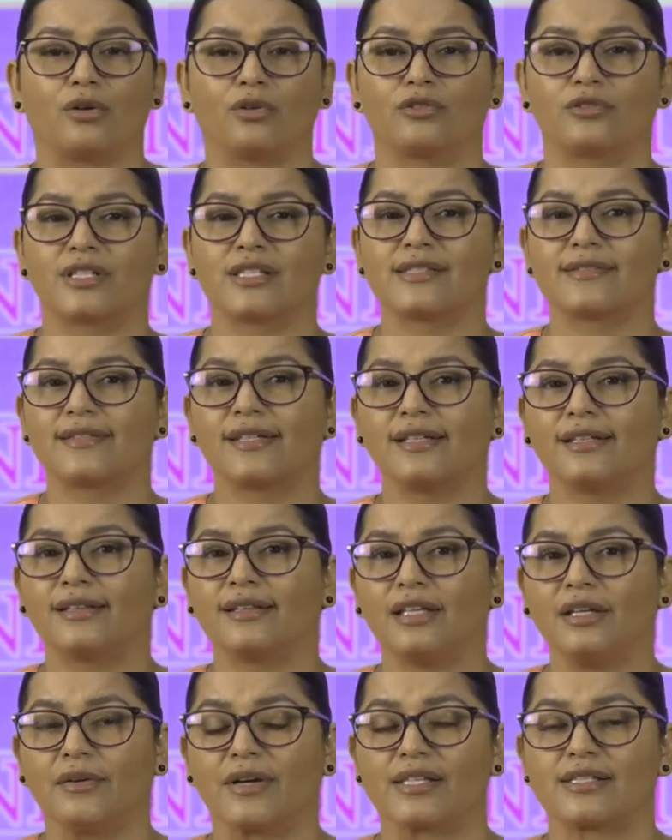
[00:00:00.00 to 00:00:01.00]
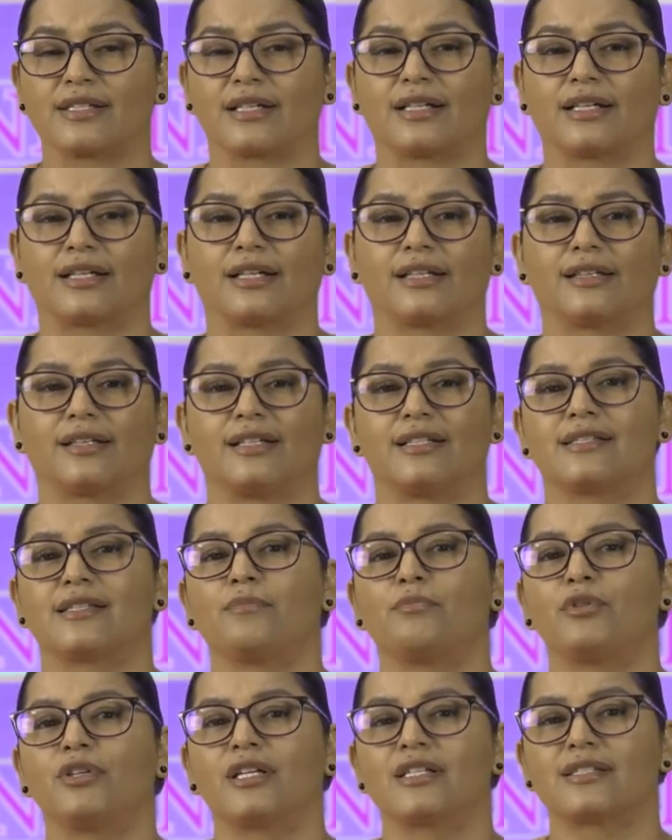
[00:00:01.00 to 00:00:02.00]
o restrictiva se
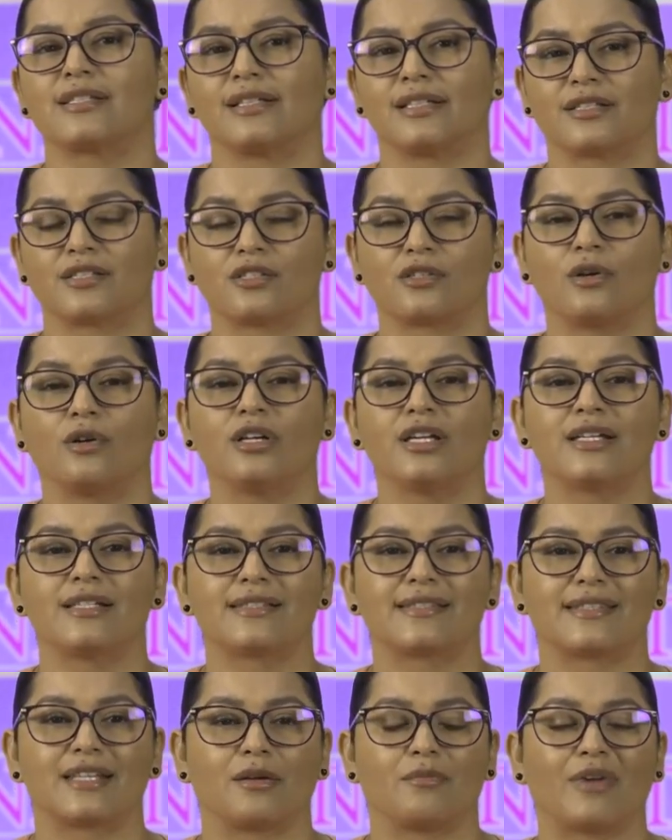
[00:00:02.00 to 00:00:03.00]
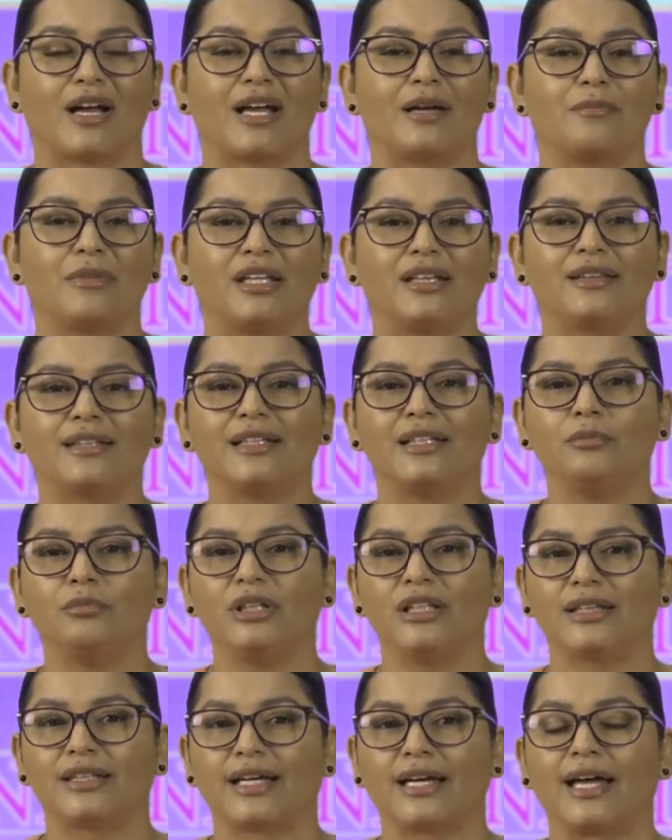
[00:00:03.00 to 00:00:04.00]
caracterizan por la selección extremadamente
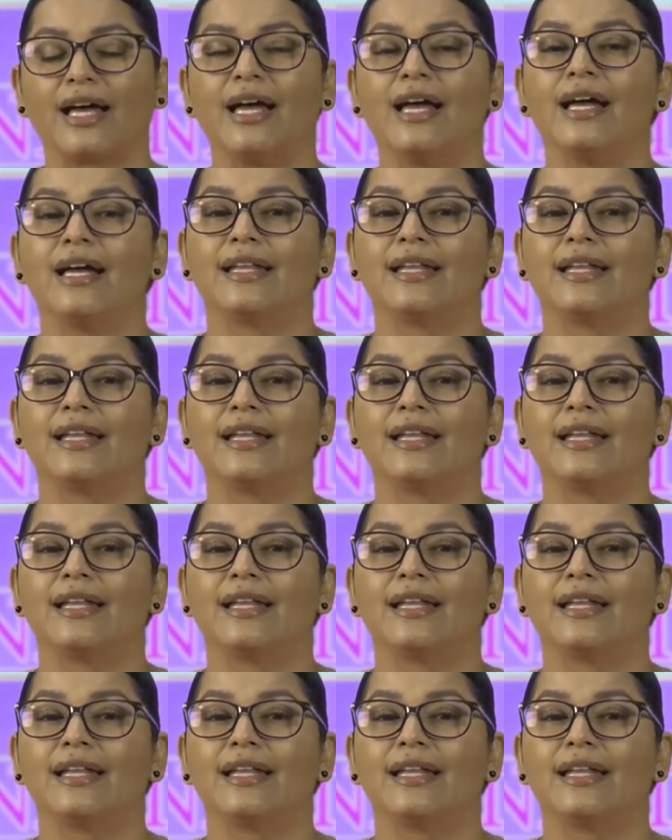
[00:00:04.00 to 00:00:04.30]
limitada